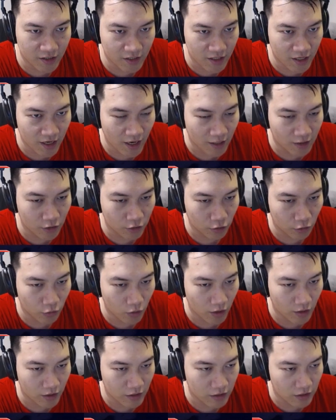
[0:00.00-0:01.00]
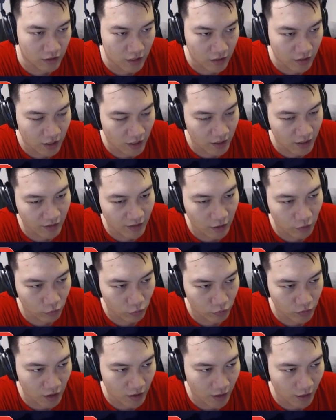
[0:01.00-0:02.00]
一些憨手段，可以让它无
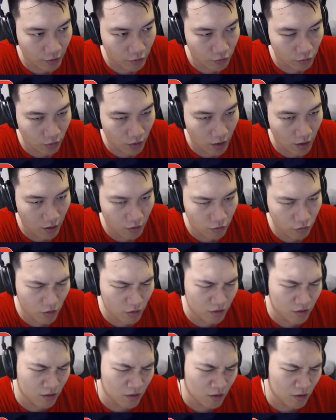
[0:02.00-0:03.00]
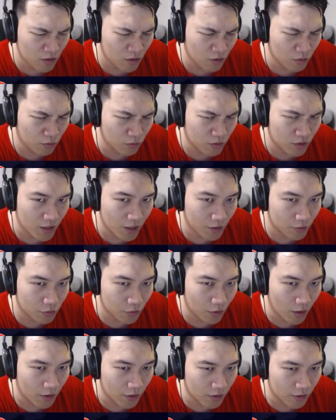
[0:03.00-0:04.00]
限拉出来啊。虽然无限拉出
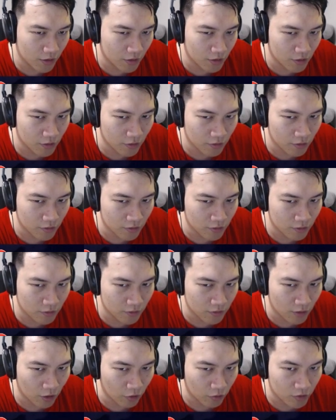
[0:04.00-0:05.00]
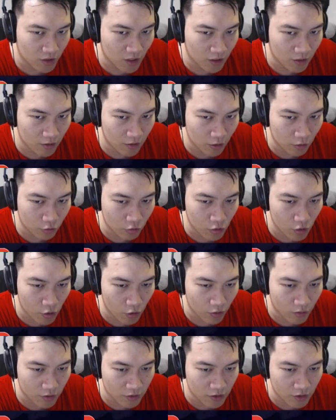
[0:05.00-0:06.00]
来的那个好像要退
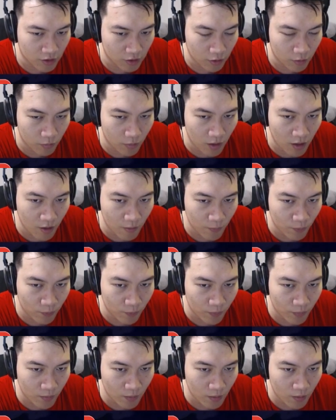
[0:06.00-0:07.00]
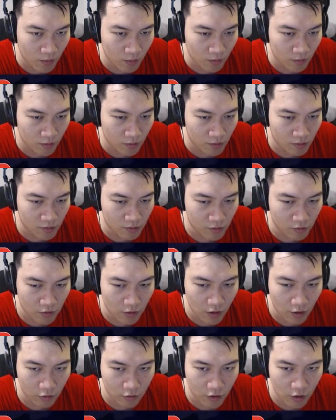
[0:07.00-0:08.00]
环境了吧？那个死
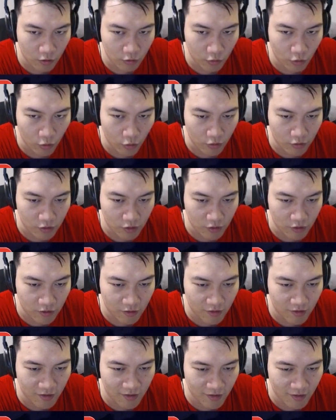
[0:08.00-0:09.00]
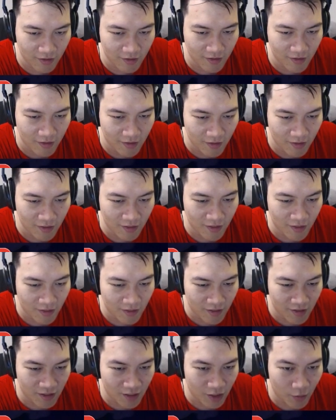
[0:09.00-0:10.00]
神好像要退环境，
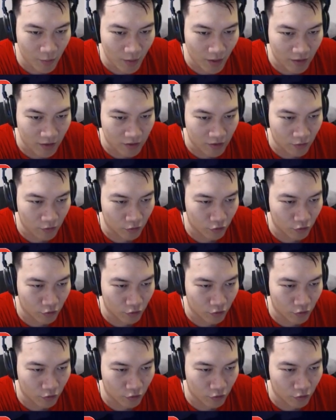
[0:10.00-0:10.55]
这个白银先